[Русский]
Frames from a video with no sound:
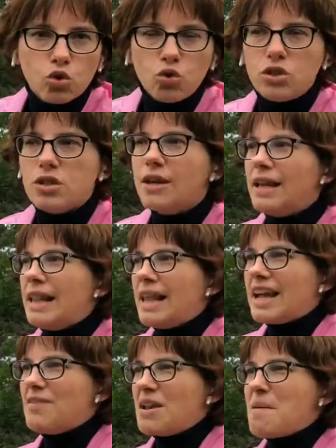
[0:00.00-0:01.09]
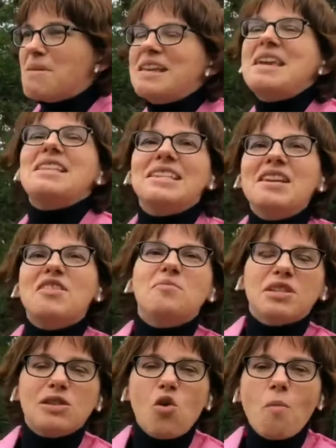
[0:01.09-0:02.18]
То есть, говоря маркетинговым
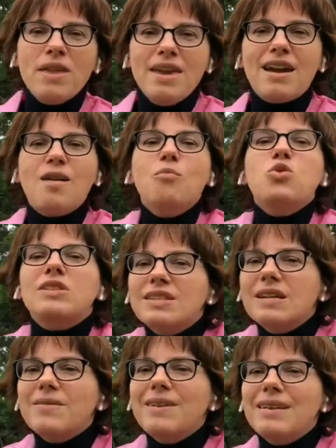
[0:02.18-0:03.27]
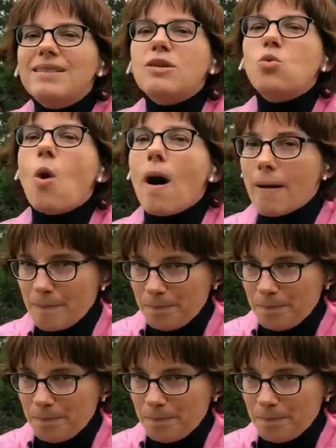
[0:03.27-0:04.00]
языком, они коммуницировали теруар